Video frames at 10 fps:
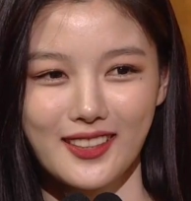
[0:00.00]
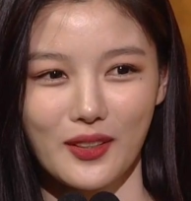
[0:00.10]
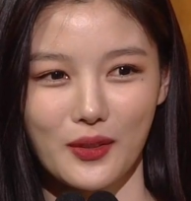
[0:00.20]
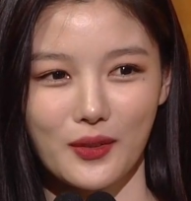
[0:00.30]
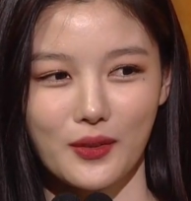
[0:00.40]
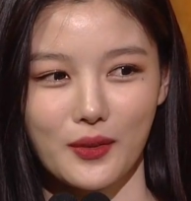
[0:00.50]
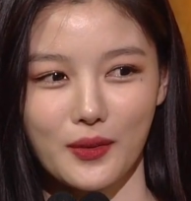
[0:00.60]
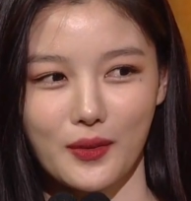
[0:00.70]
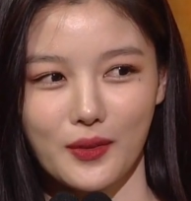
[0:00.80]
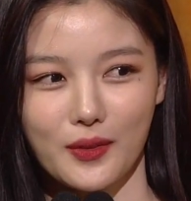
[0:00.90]

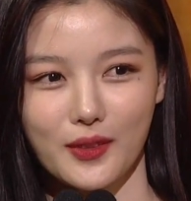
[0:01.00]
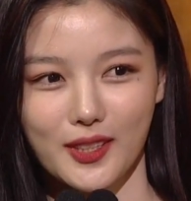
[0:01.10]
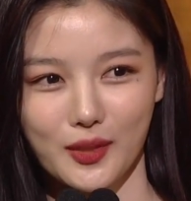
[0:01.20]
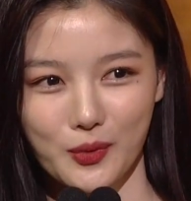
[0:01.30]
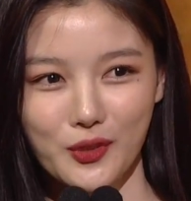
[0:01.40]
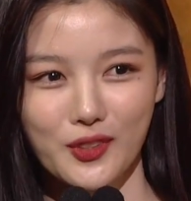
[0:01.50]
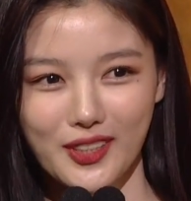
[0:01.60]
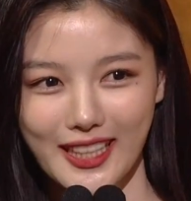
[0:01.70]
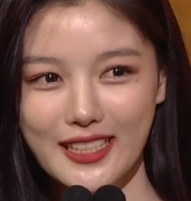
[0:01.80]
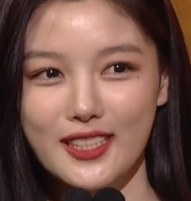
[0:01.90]
어,
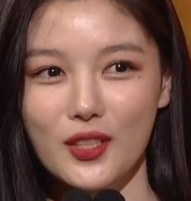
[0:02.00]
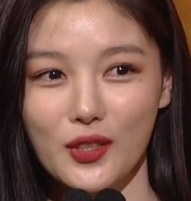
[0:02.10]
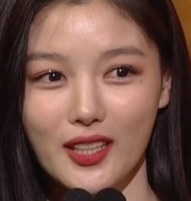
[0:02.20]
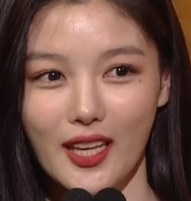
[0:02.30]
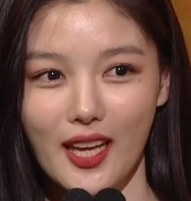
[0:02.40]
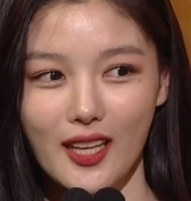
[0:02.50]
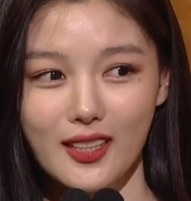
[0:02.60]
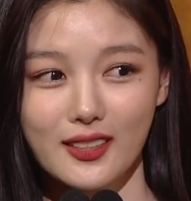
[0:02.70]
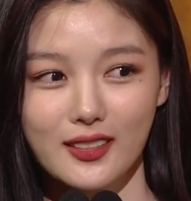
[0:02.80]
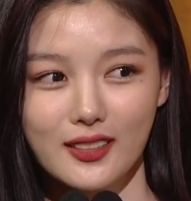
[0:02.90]
그분들이
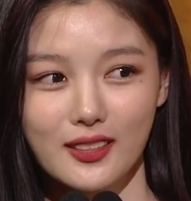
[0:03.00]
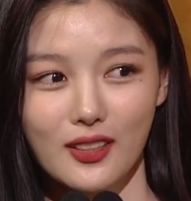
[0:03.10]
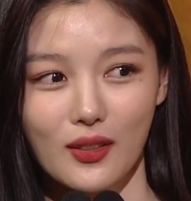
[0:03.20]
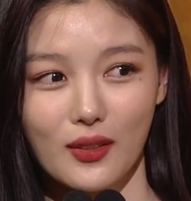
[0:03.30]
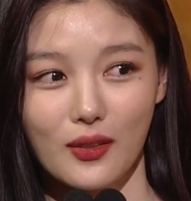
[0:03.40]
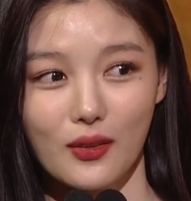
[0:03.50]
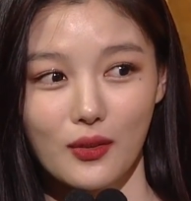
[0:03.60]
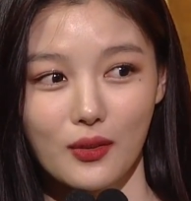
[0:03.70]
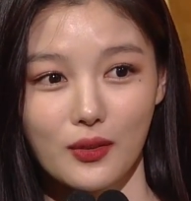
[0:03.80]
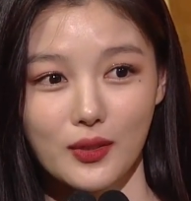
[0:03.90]
있었기에
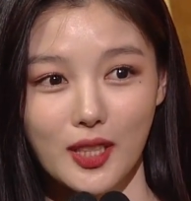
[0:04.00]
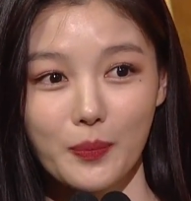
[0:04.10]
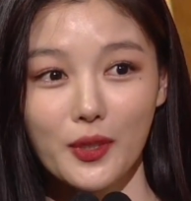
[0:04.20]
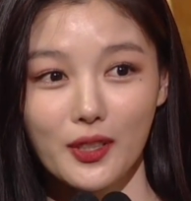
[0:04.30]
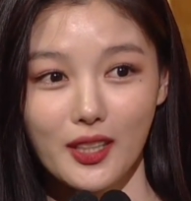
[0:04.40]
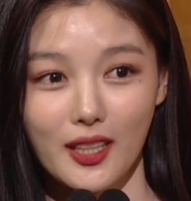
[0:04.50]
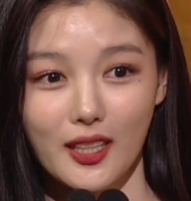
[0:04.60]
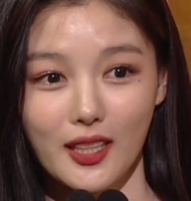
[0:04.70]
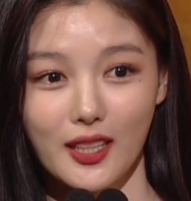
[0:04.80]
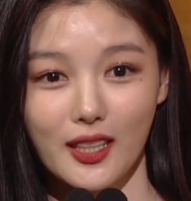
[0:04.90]
어,
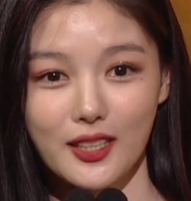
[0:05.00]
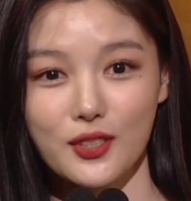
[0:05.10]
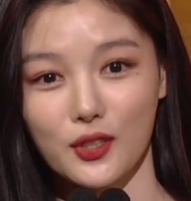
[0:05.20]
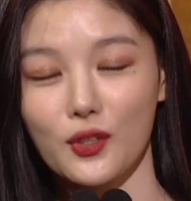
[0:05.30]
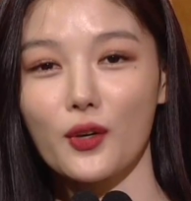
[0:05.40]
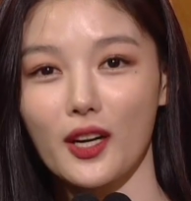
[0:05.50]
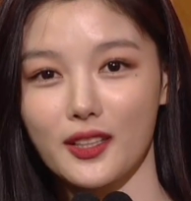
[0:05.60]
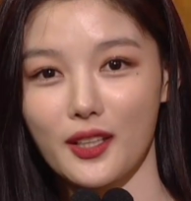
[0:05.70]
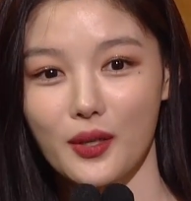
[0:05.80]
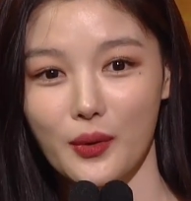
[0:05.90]
샛별이가 있었던 것
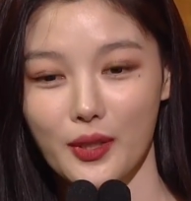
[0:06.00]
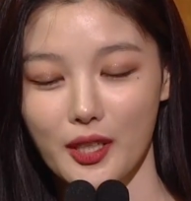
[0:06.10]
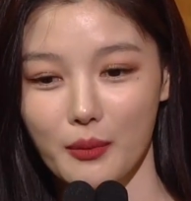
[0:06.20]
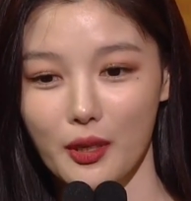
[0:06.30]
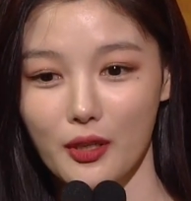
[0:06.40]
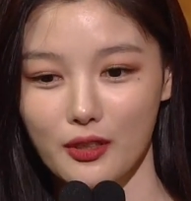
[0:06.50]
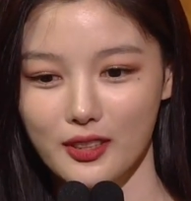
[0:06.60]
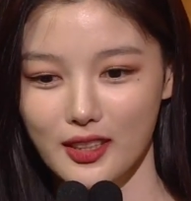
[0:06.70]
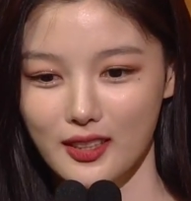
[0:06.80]
같아요. 왜냐하면